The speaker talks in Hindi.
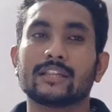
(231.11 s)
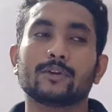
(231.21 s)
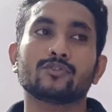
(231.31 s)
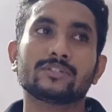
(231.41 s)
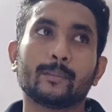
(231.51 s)

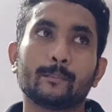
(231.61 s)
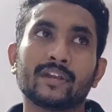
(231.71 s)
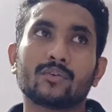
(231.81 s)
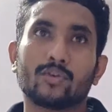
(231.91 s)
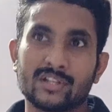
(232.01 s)
तो उन सब
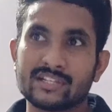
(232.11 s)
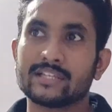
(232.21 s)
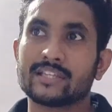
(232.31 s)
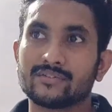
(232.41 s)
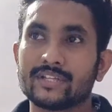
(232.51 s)
में कॉलेज
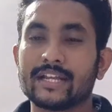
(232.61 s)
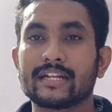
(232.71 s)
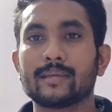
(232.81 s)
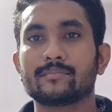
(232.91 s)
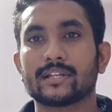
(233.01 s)
की तरफ से
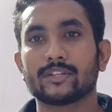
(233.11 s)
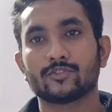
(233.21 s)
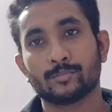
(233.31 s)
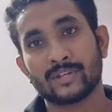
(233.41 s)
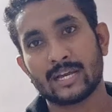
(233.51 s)
एक टीम जाती
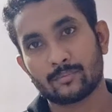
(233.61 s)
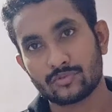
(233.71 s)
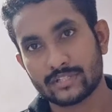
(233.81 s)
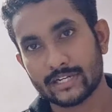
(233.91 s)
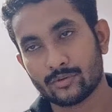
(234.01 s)
है उसमें
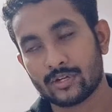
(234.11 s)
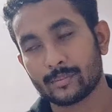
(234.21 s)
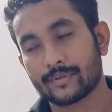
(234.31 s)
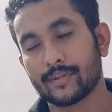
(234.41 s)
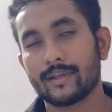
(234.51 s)
आपको सिलेक्ट
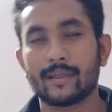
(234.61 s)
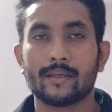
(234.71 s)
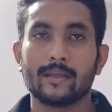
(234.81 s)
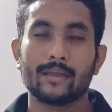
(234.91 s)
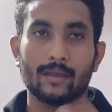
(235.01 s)
होना पड़ता है
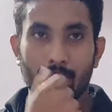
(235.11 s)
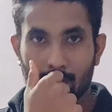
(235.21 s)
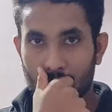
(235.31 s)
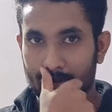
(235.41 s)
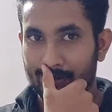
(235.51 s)

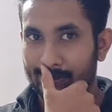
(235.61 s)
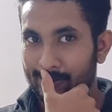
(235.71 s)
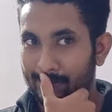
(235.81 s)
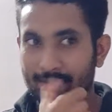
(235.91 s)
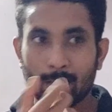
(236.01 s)

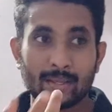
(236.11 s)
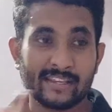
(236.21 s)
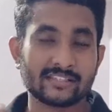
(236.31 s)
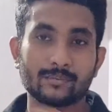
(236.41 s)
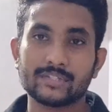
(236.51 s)
और
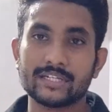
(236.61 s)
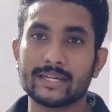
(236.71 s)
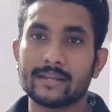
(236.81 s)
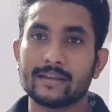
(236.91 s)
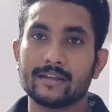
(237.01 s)
ये सब
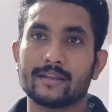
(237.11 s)
सीन है